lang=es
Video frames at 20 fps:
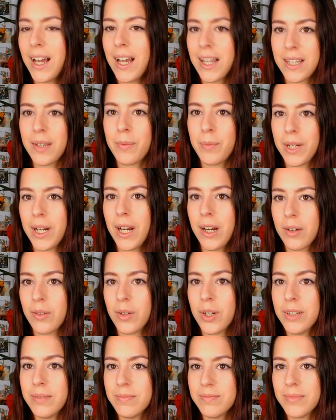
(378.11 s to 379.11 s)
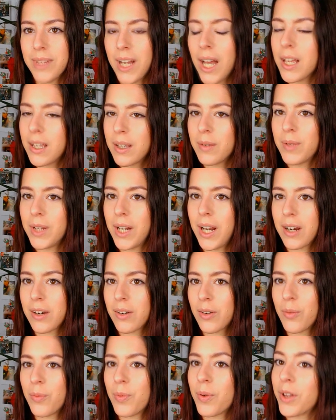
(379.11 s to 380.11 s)
hay que mirarlo, ¿eh? Hay que
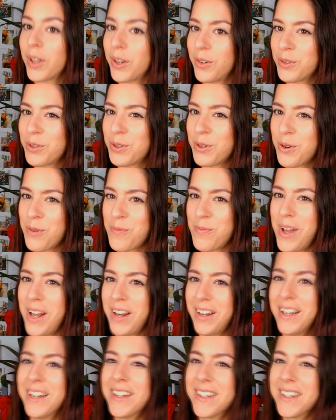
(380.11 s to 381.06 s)
mirarlo porque no es normal.